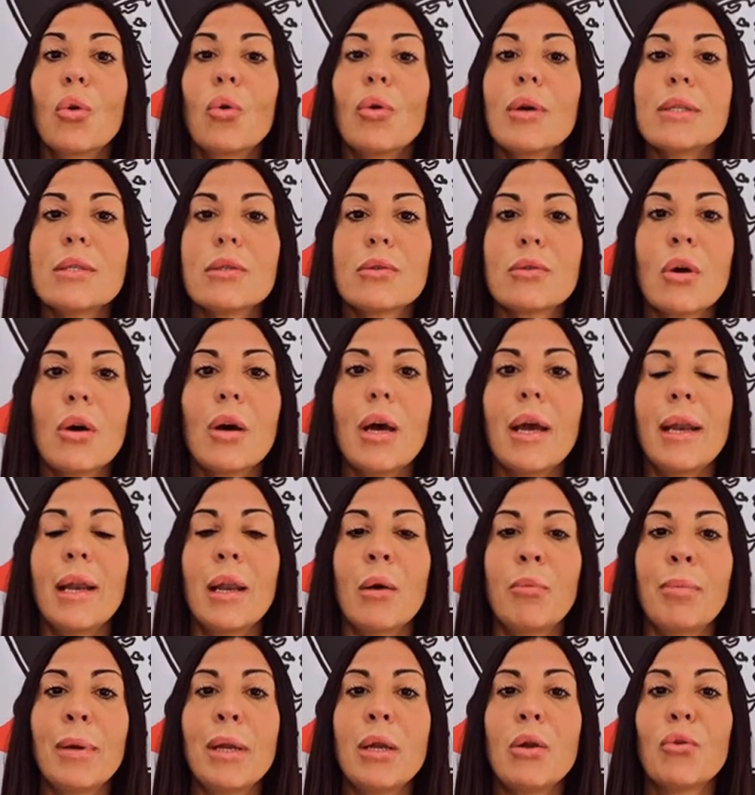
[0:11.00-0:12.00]
Questo è
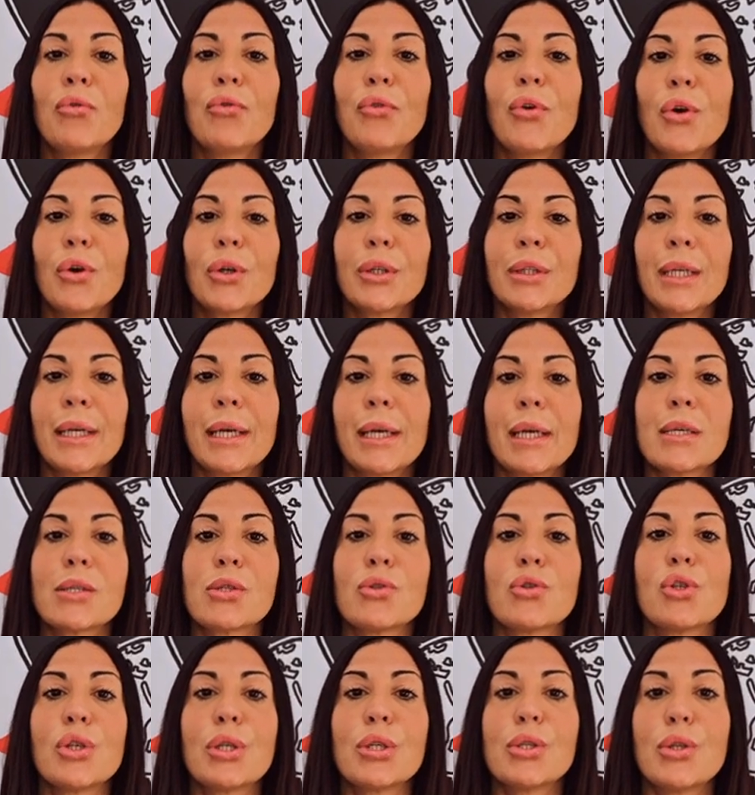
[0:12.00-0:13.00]
l'appello forte che
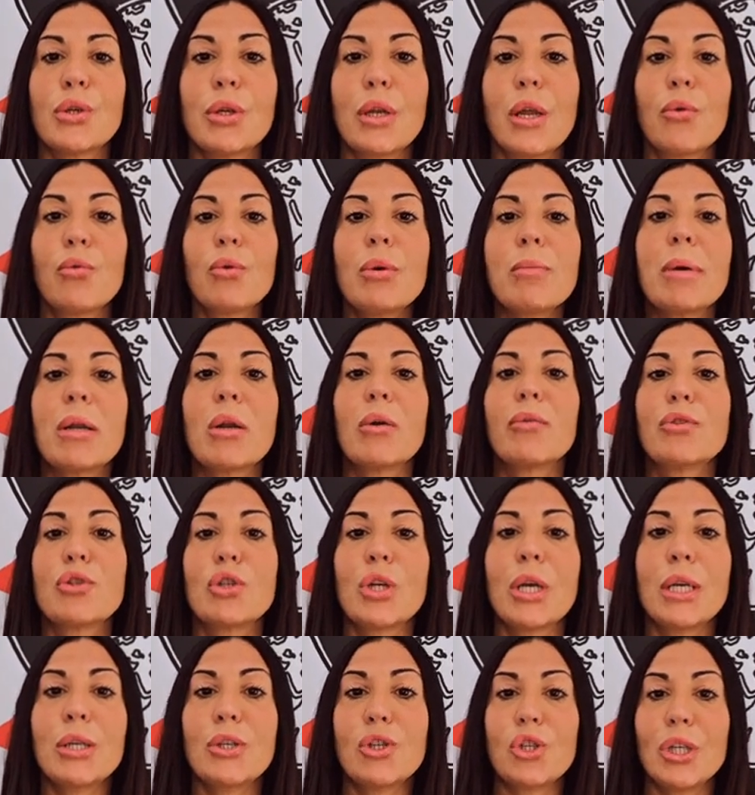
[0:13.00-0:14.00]
l'associazione Women of
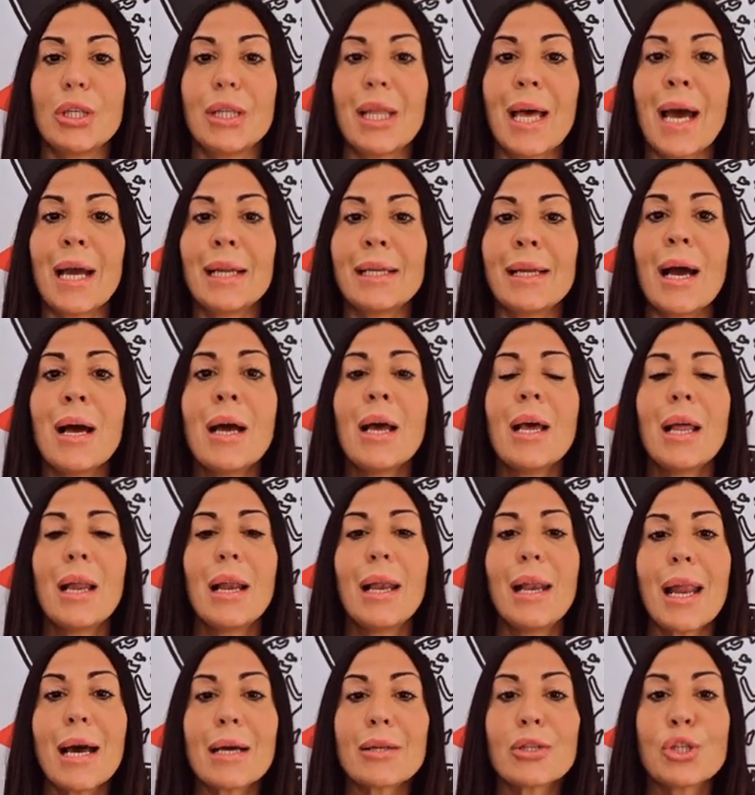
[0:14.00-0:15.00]
Change Italia
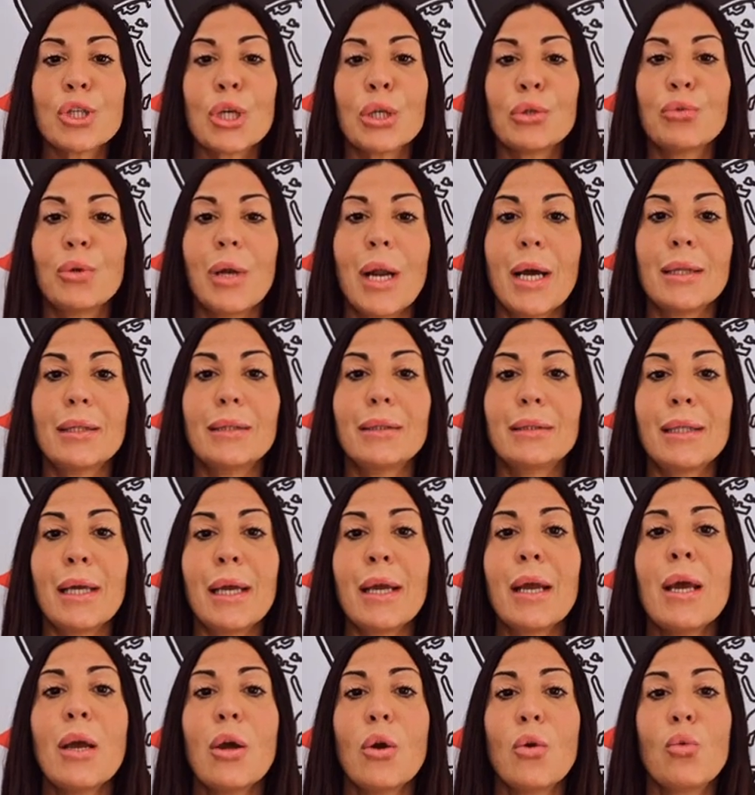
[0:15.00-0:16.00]
lancia
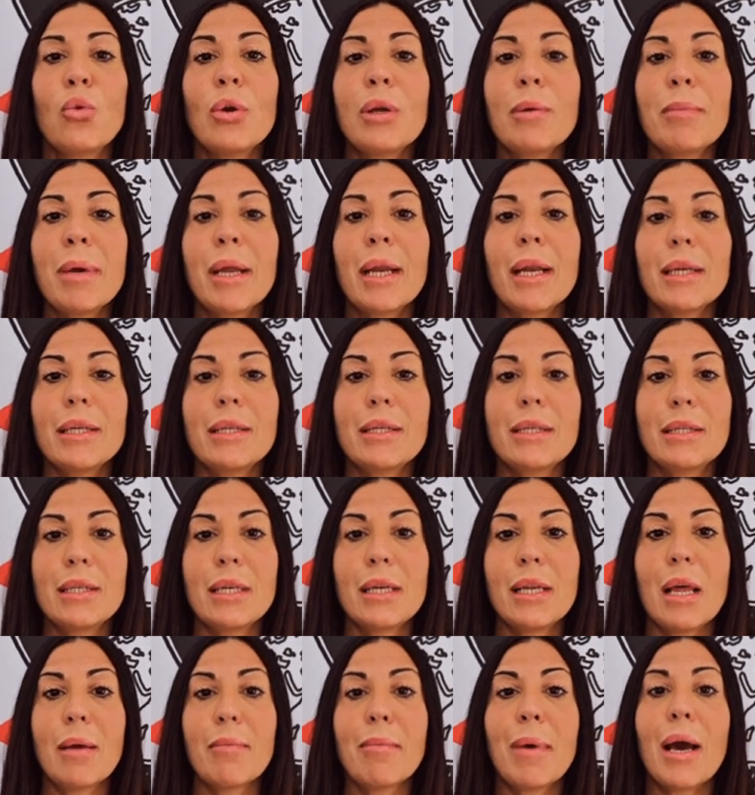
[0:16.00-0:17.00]
durante Women in
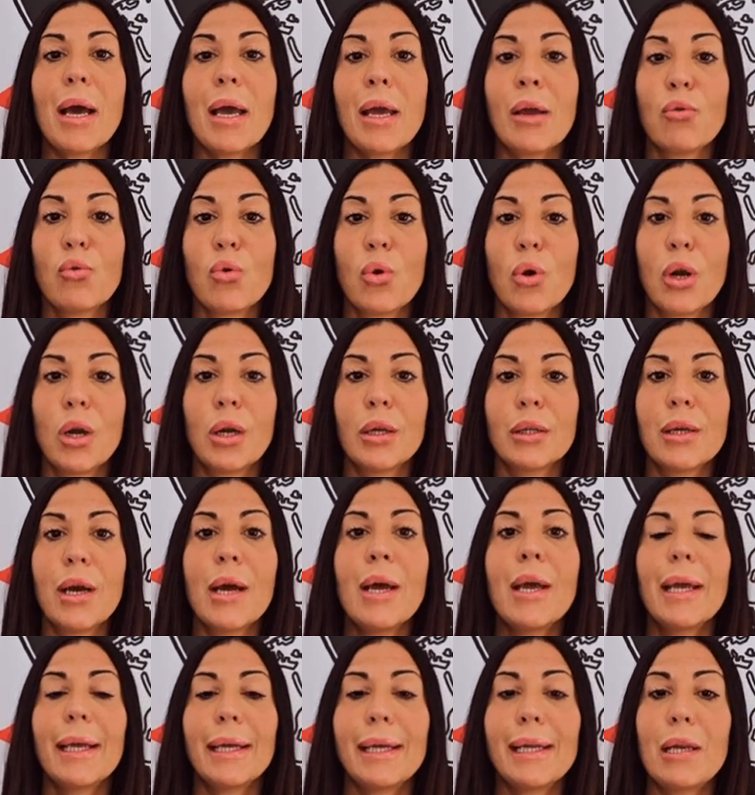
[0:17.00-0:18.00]
Cinema Award,